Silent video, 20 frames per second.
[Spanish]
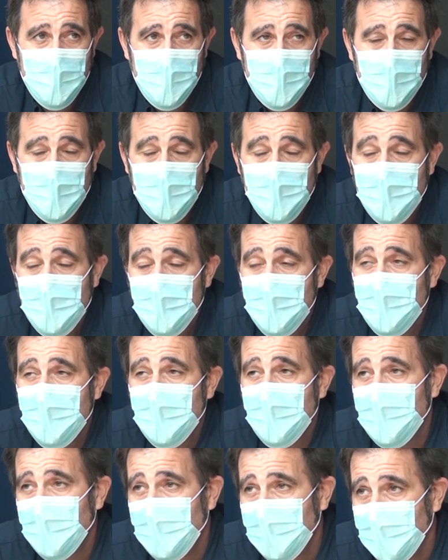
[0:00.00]
esa gesta
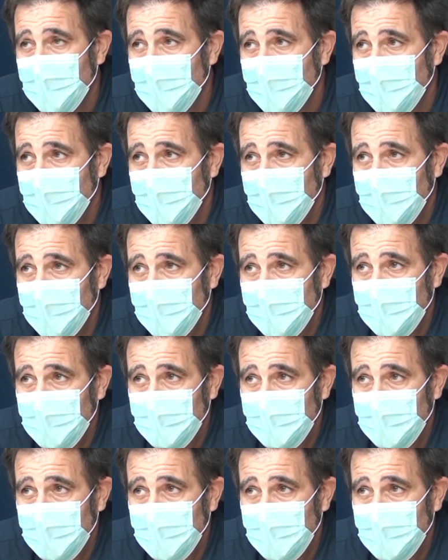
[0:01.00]
de jugar Europa?